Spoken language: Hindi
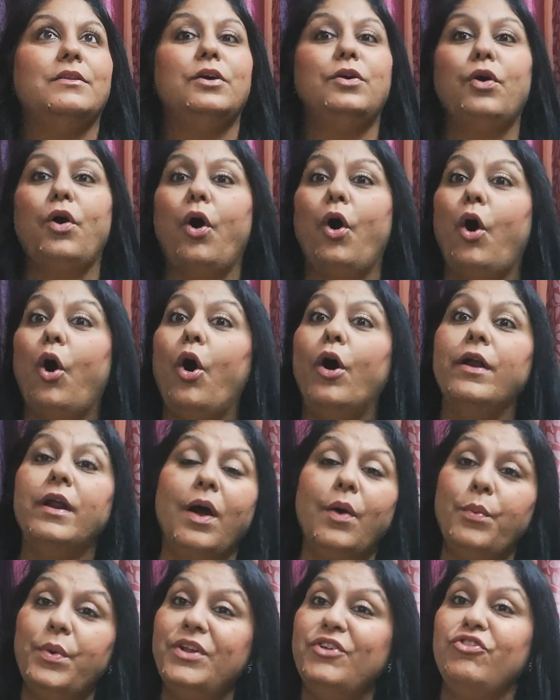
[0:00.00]
द और
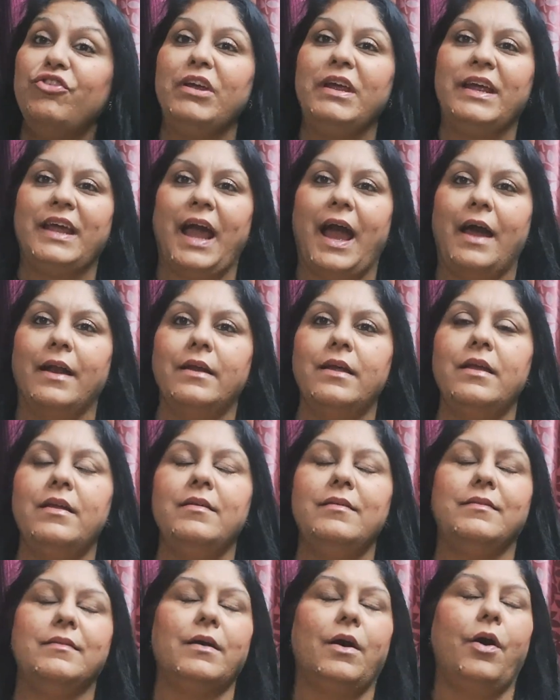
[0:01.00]
विच शी
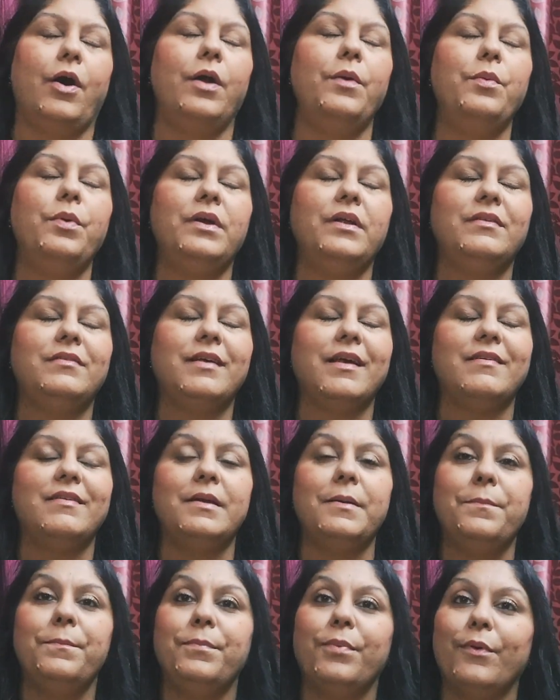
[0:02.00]
कैरीज और वो
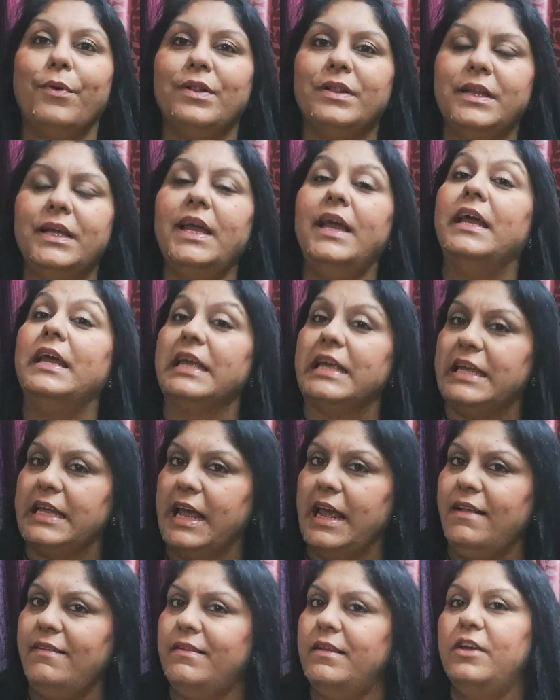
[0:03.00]
जैसे बोलती हैं
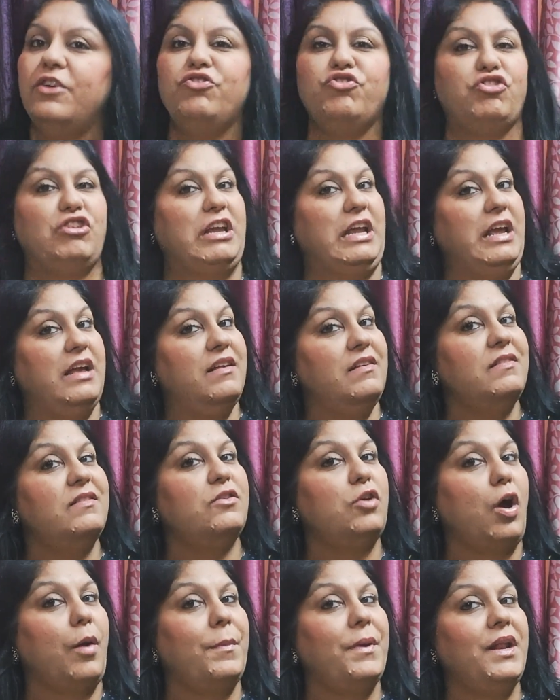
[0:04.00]
येस शी
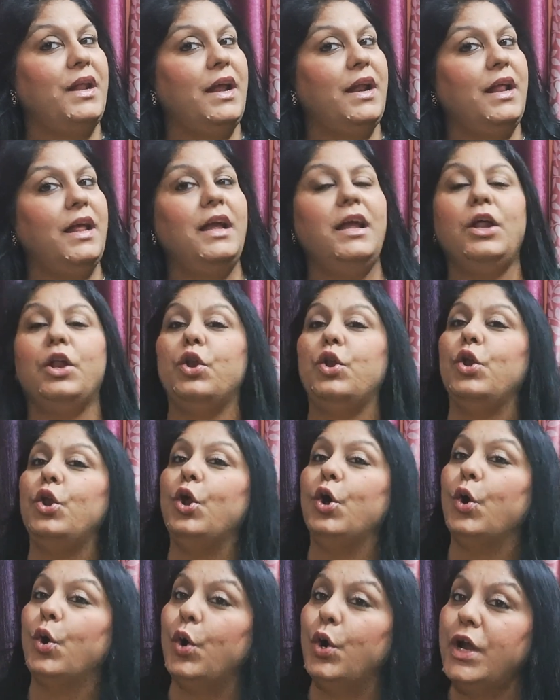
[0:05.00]
इज डोमिनेटिंग
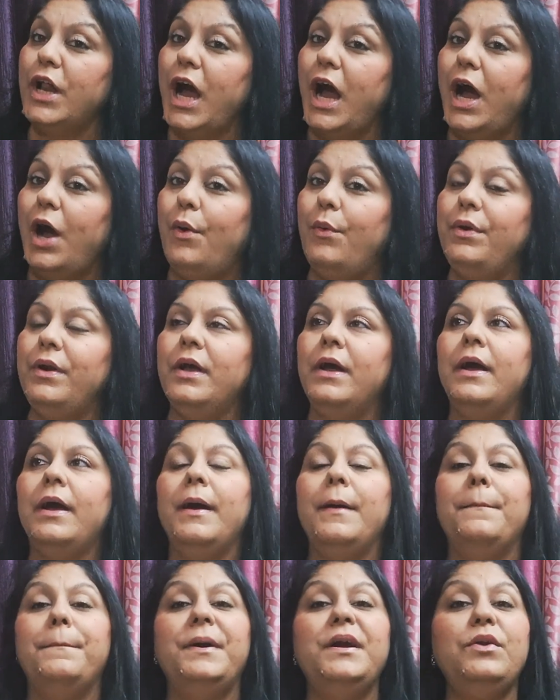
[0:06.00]
नो डाउट
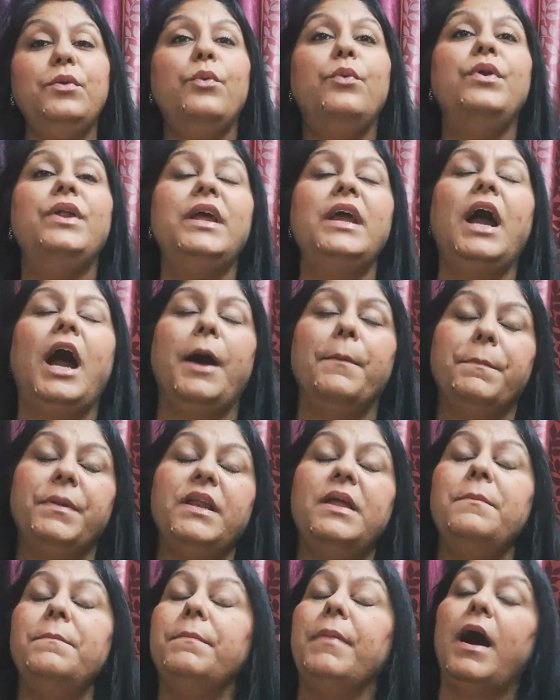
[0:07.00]
बट उन्हें
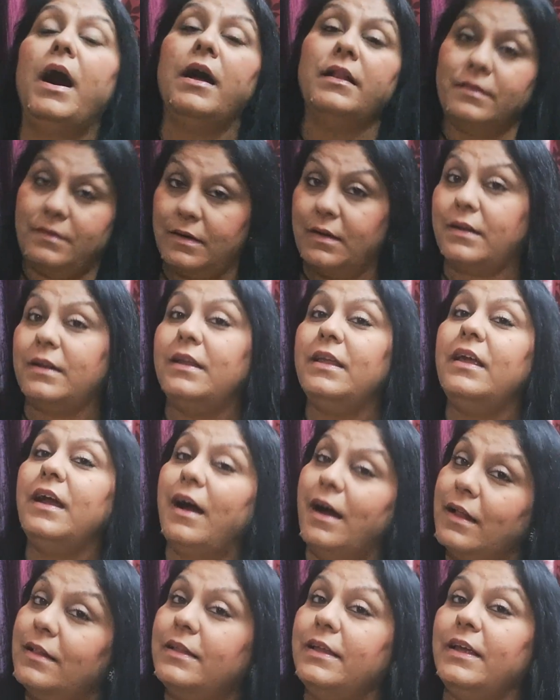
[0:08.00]
अपनी बात
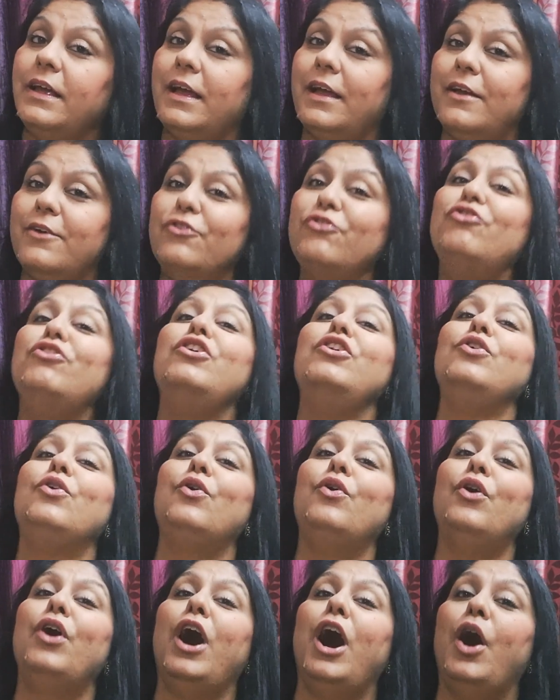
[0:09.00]
रखनी आती है शी
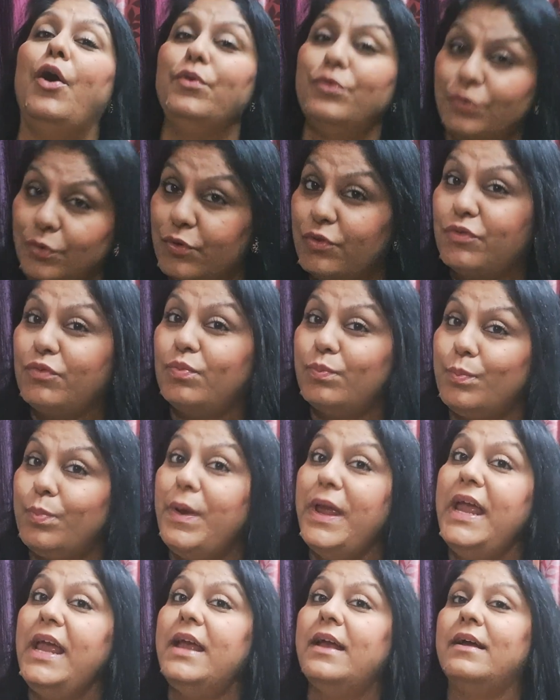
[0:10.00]
नो हाउ टू
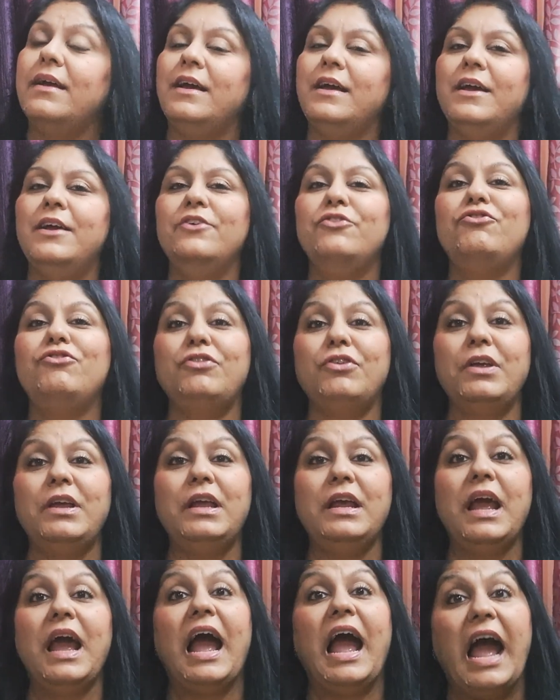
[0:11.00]
स्पीक शी
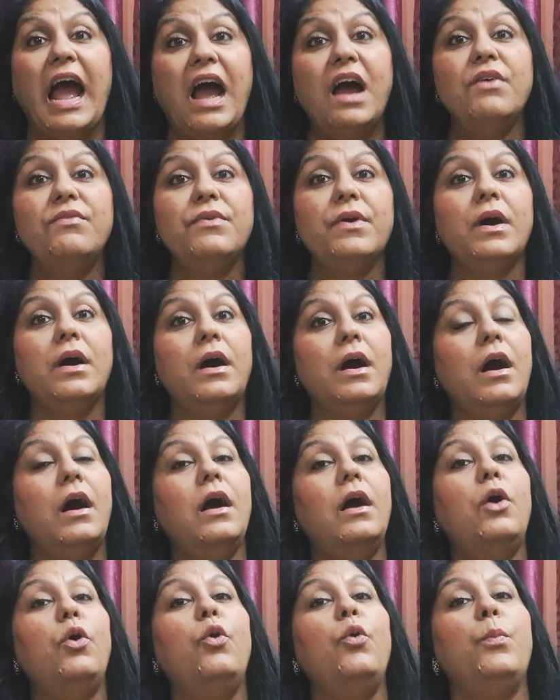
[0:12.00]
हैव
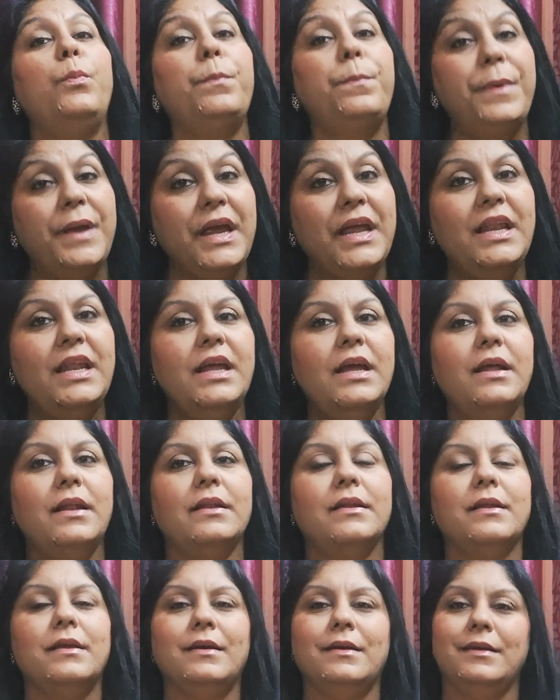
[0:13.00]
हर
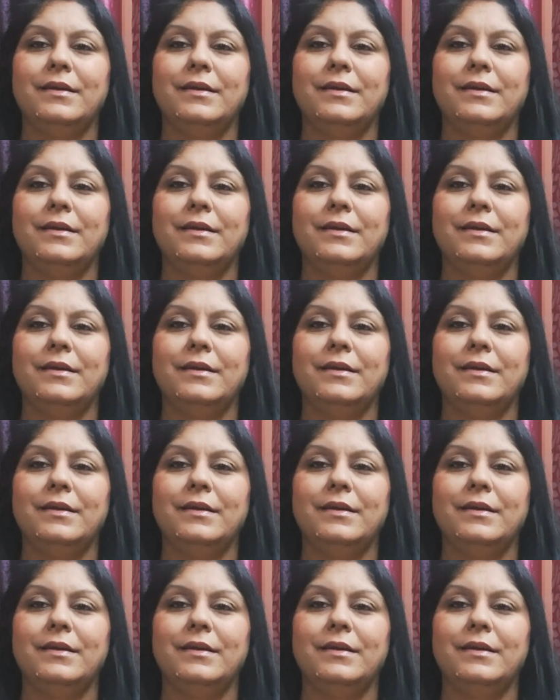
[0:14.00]
ओपिनियन